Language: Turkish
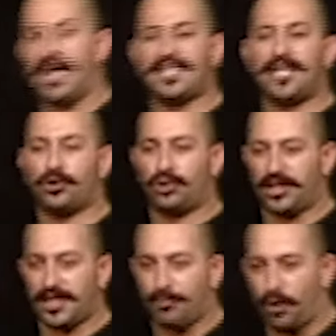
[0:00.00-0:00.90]
lazer güç
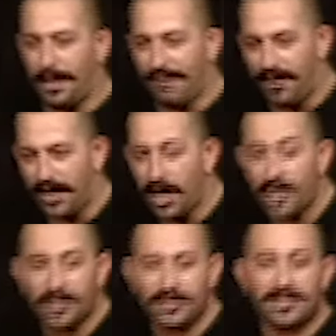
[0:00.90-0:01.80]
problem var.
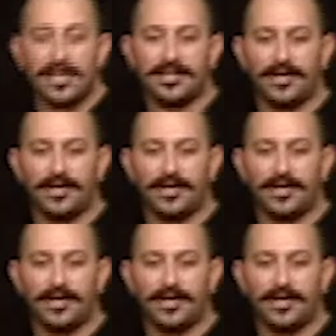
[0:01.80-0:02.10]
Herkes izleyen